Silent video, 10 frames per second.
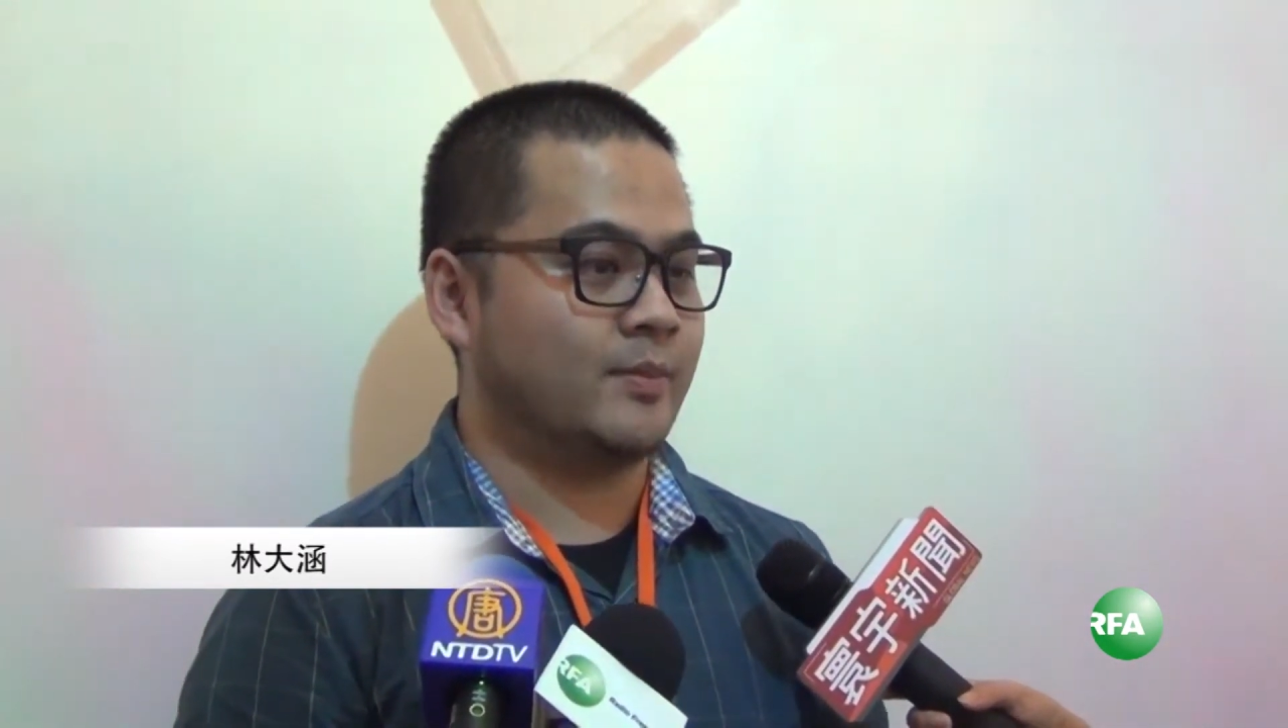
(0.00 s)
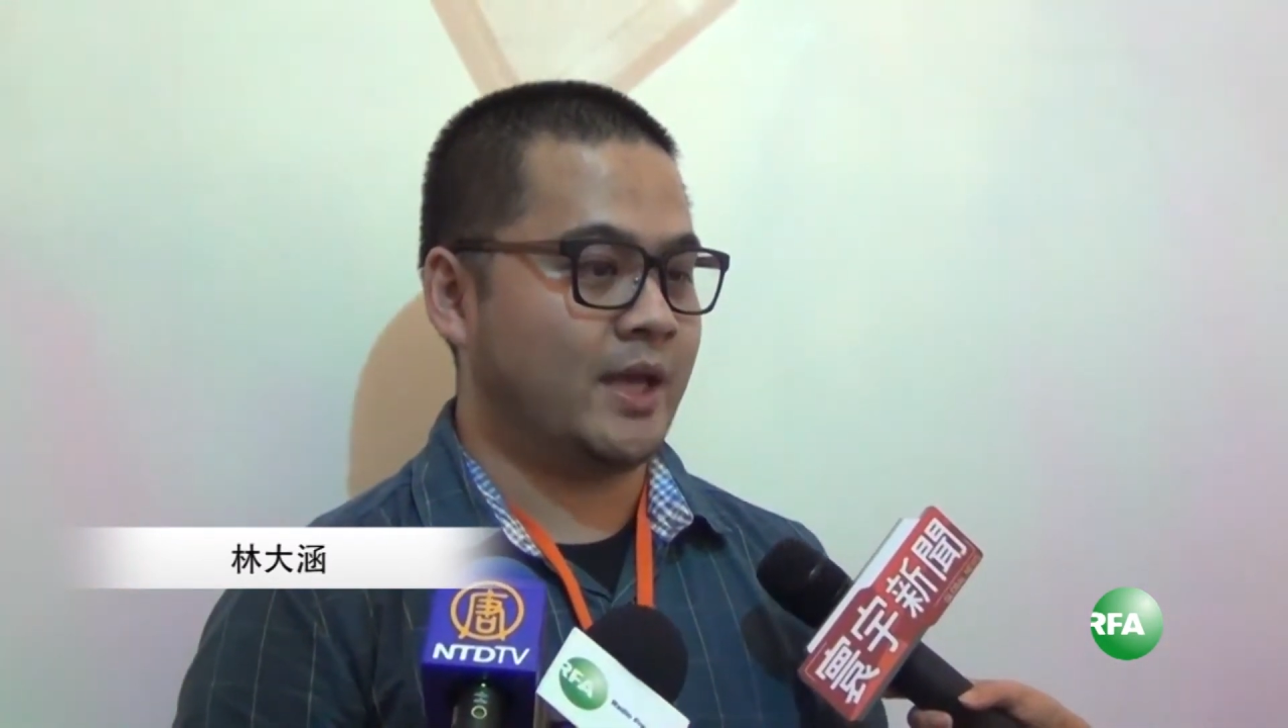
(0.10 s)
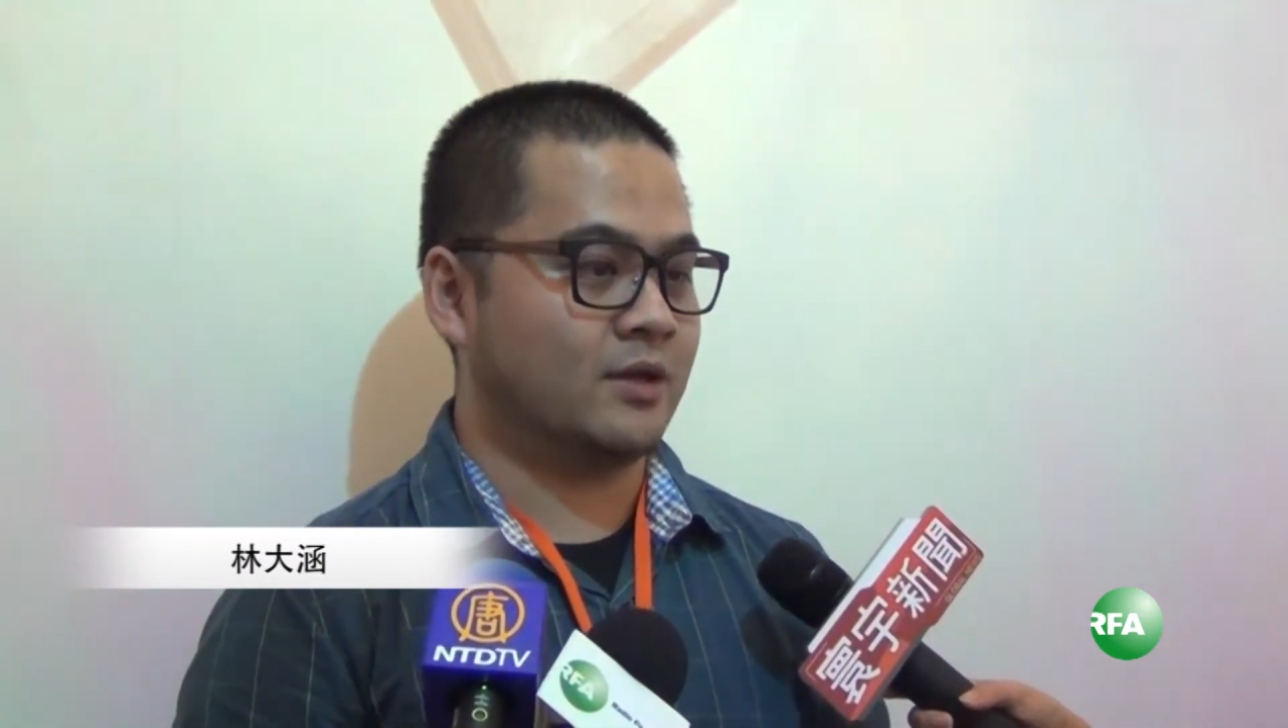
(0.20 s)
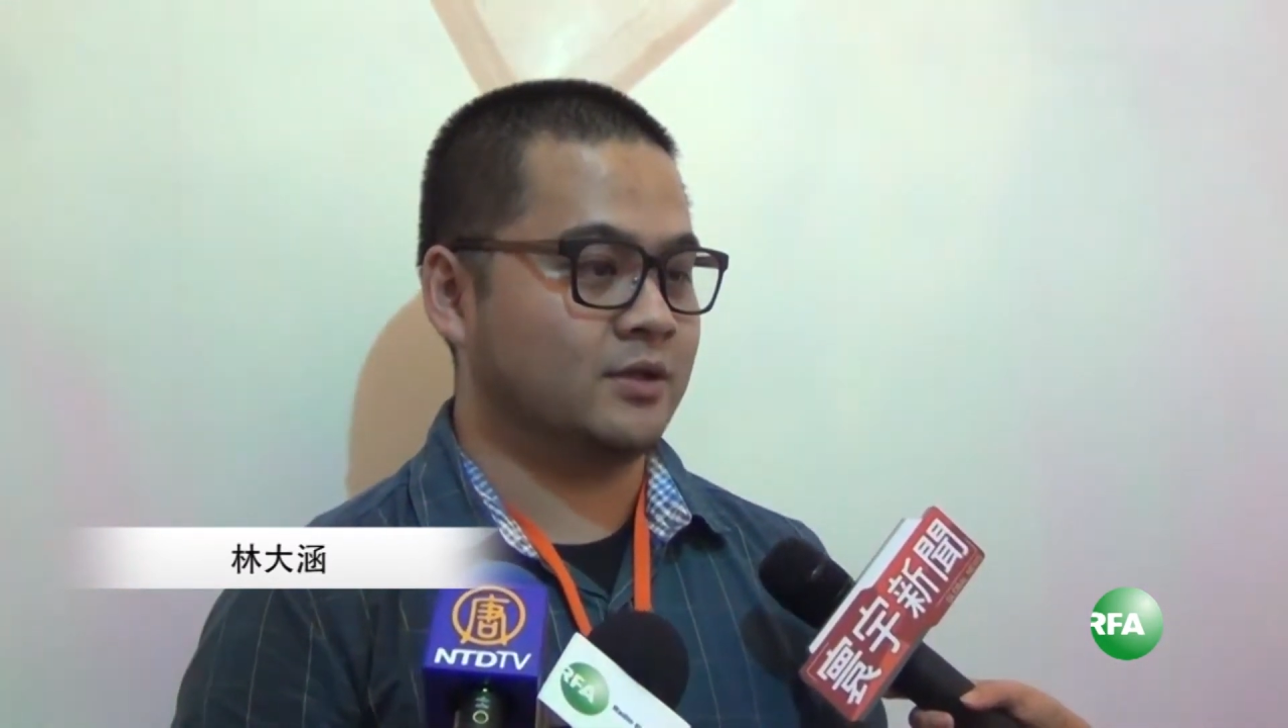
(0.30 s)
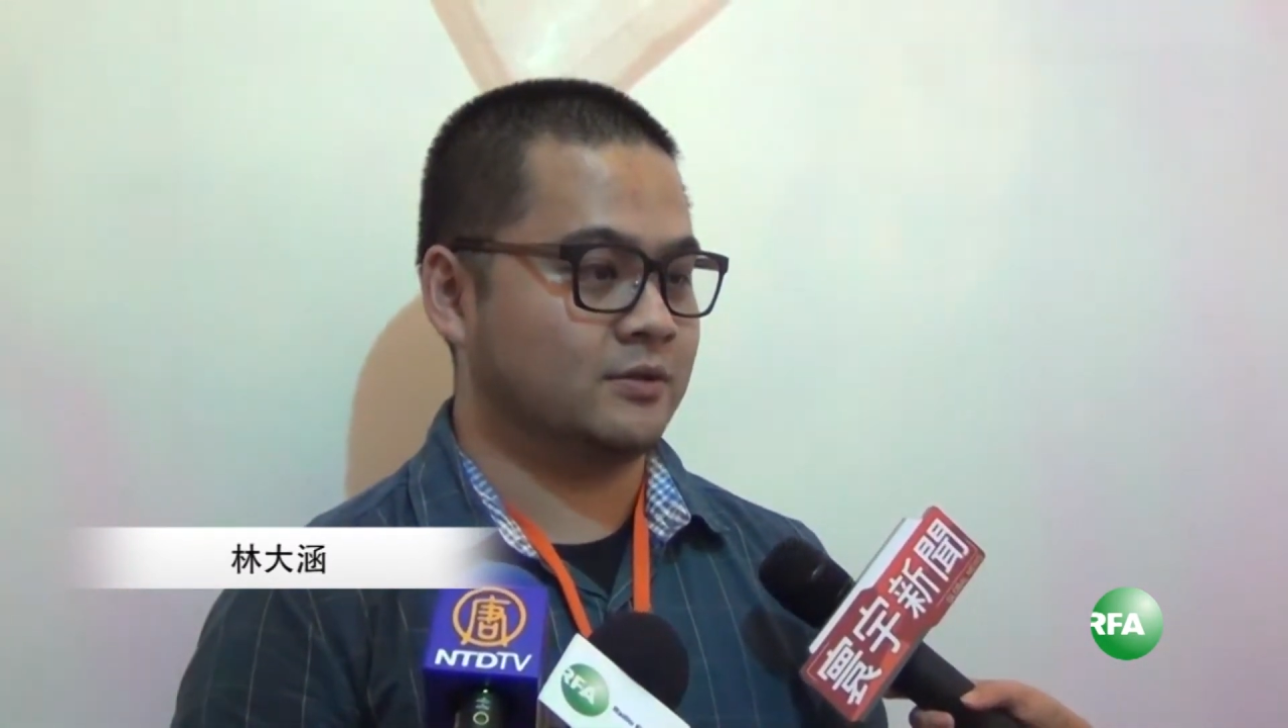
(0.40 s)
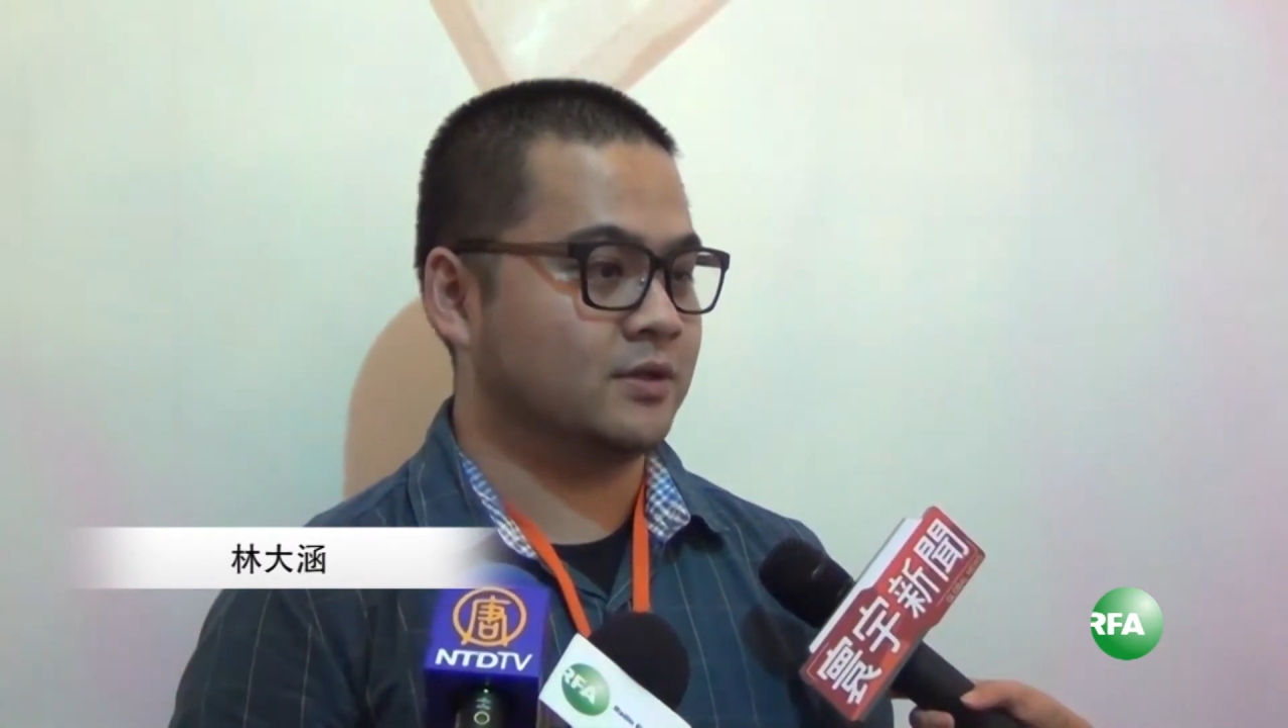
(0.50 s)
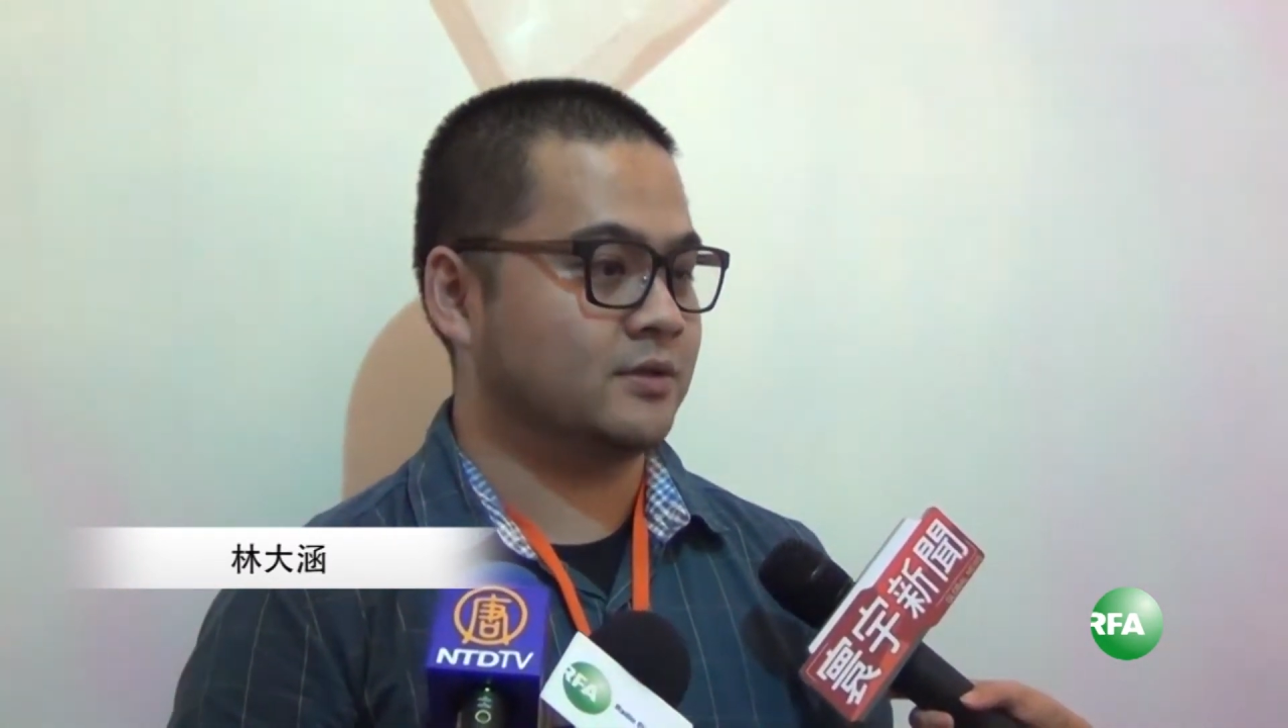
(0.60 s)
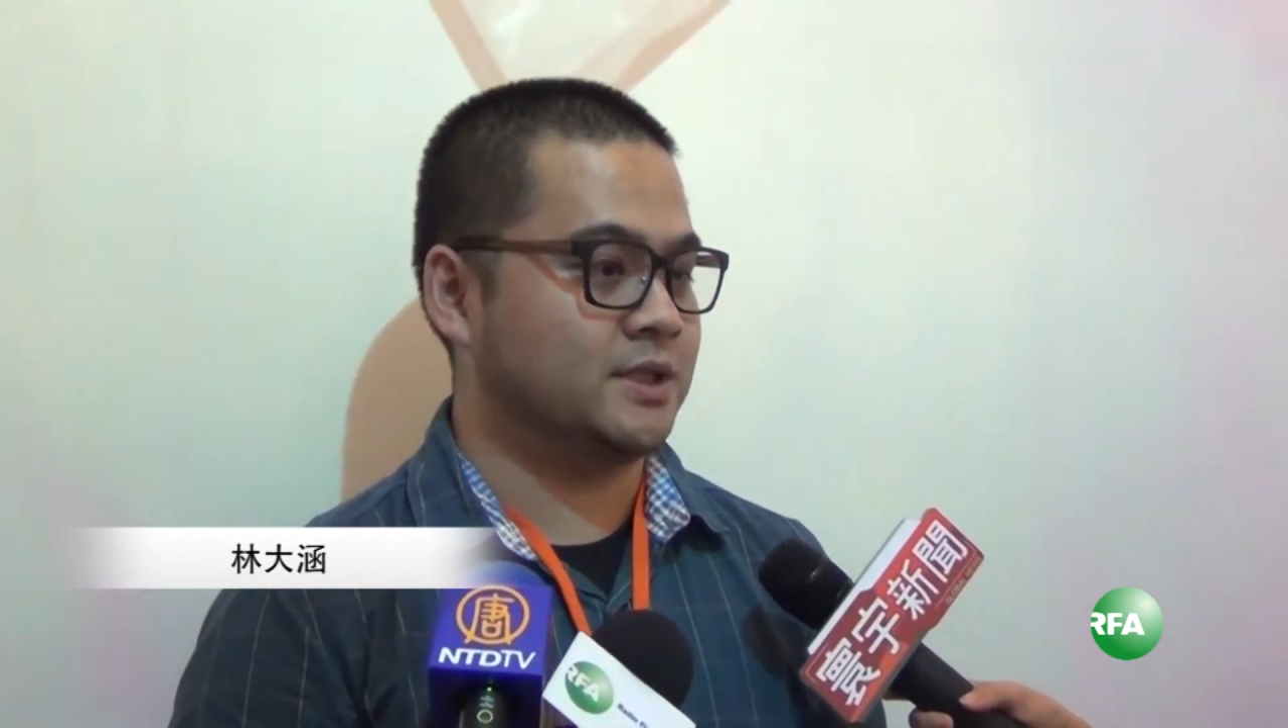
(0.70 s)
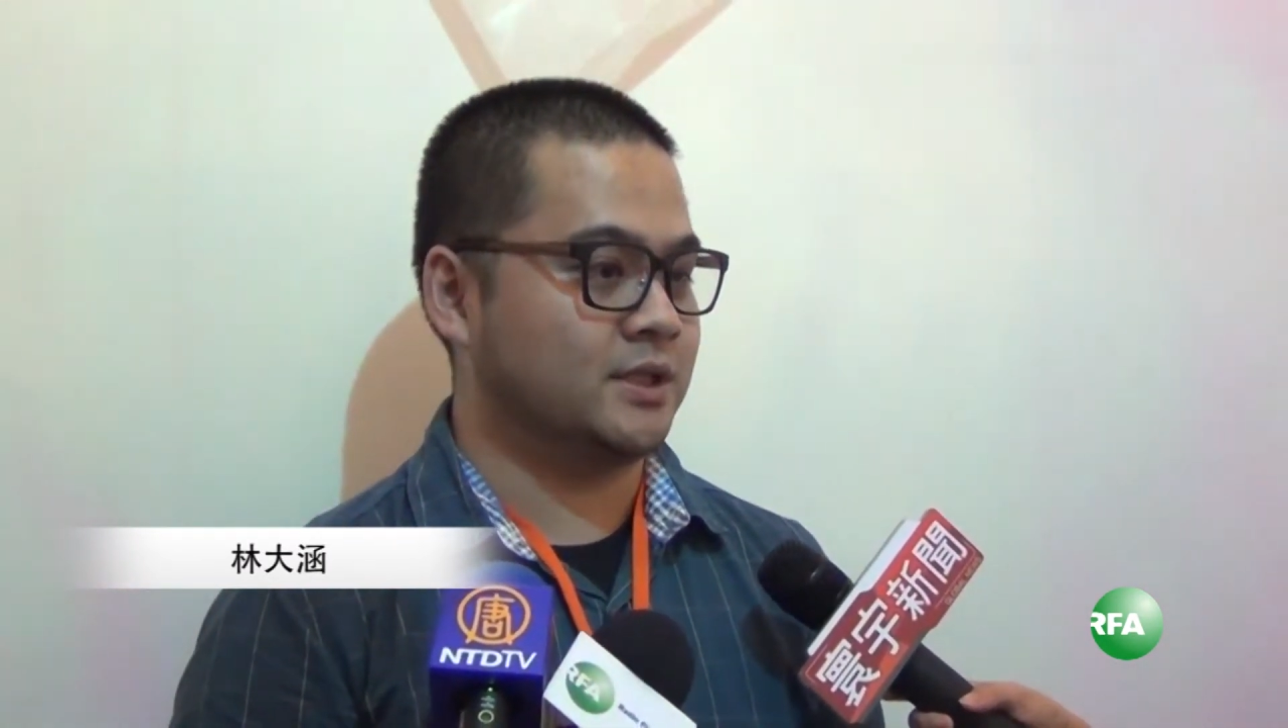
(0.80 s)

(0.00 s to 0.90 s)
他们还有很多东